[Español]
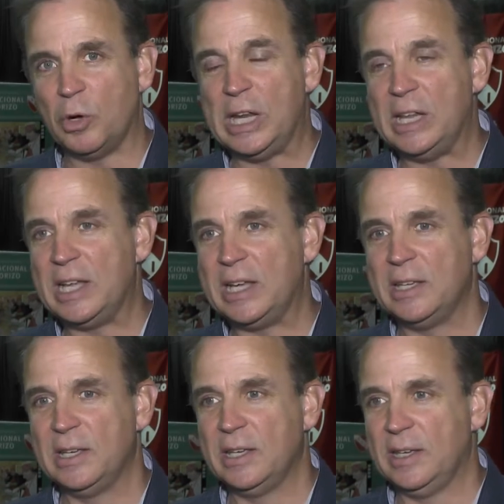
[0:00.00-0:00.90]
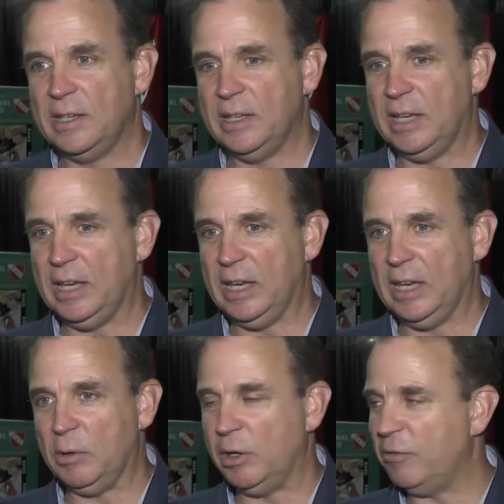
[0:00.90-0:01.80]
muy linda
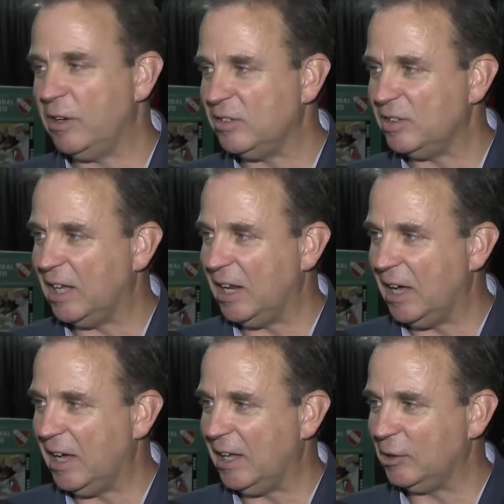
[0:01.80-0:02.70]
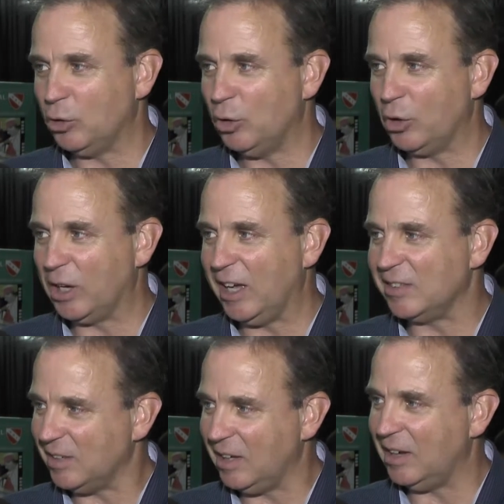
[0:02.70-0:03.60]
y bueno, felicitar a todos los que
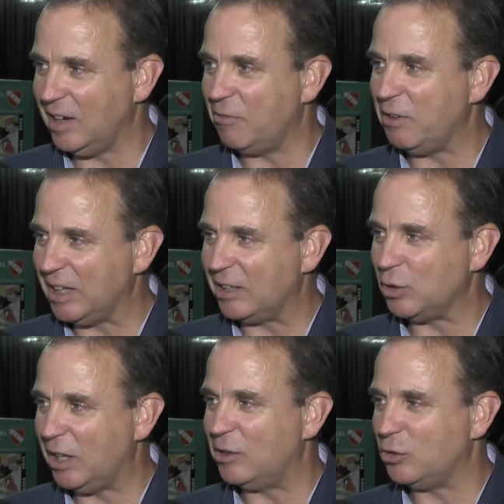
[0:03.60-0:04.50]
hacen la Fiesta Nacional del